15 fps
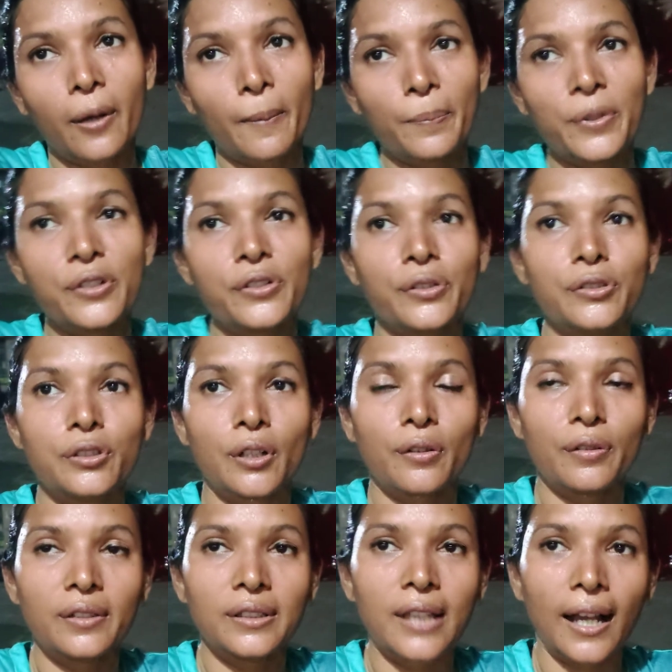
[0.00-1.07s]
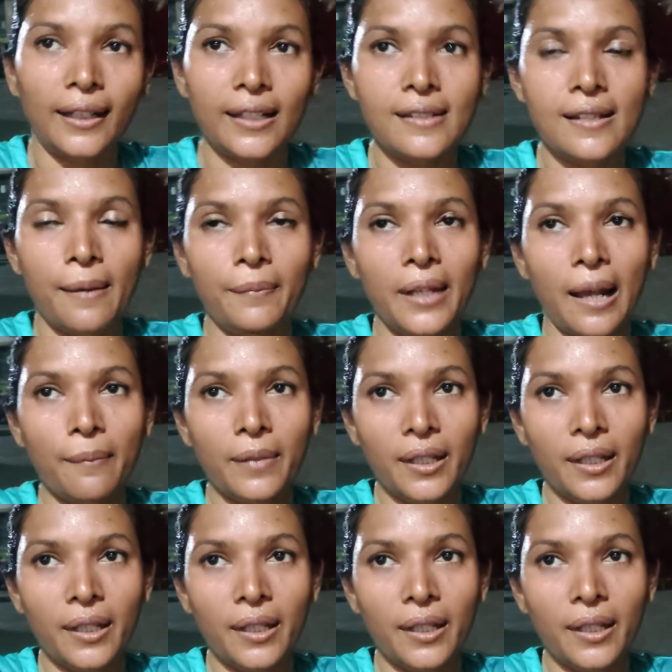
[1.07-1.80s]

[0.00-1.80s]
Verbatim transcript: কম্পিটিশন যখন থাকে সামনে